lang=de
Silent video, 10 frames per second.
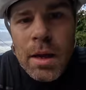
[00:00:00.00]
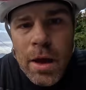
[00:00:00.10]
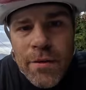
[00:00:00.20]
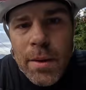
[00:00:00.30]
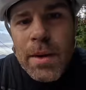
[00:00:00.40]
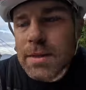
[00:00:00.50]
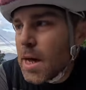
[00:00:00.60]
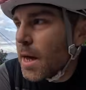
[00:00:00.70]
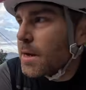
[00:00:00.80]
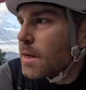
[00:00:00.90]
Ja, wir haben jetzt
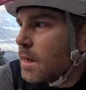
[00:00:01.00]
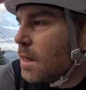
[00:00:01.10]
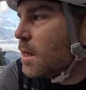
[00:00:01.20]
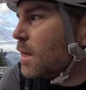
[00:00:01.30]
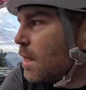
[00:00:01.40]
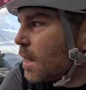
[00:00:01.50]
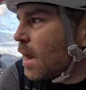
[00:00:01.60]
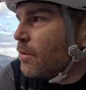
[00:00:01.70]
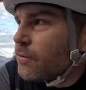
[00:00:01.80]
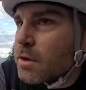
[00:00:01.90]
gerade die
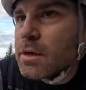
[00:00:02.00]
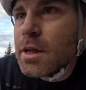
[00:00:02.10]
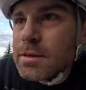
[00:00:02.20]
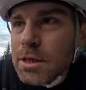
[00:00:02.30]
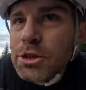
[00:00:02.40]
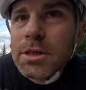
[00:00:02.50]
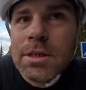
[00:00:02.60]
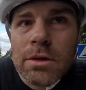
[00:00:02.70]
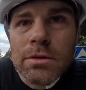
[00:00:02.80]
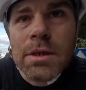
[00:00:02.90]
Hälfte des Anstiegs
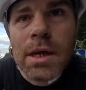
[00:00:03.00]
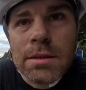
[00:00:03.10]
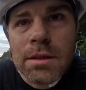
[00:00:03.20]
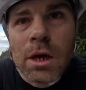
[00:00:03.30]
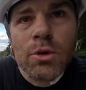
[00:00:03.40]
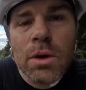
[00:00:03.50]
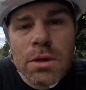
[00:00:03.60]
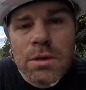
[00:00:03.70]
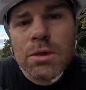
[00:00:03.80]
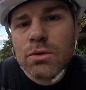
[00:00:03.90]
hinter uns gelassen. Aktuell
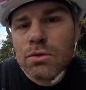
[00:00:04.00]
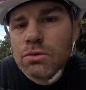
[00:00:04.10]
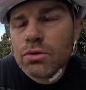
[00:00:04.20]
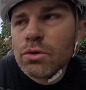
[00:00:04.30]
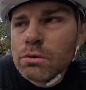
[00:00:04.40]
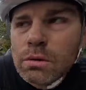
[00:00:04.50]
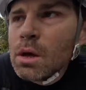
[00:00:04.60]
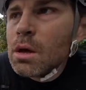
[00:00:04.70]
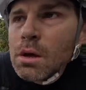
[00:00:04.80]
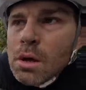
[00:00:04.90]
ist nicht so schön,
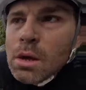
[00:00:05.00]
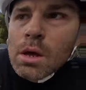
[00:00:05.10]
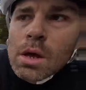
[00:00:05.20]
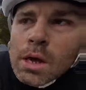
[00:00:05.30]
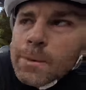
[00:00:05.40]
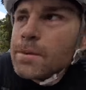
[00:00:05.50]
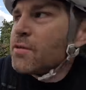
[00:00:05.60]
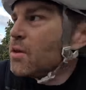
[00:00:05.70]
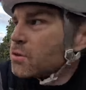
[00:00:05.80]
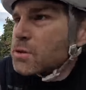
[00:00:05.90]
gibt
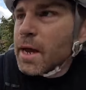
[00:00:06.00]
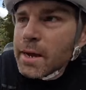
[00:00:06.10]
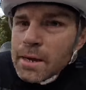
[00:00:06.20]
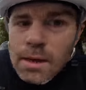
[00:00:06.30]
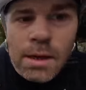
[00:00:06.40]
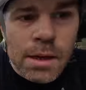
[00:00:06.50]
nicht viel zu zeigen.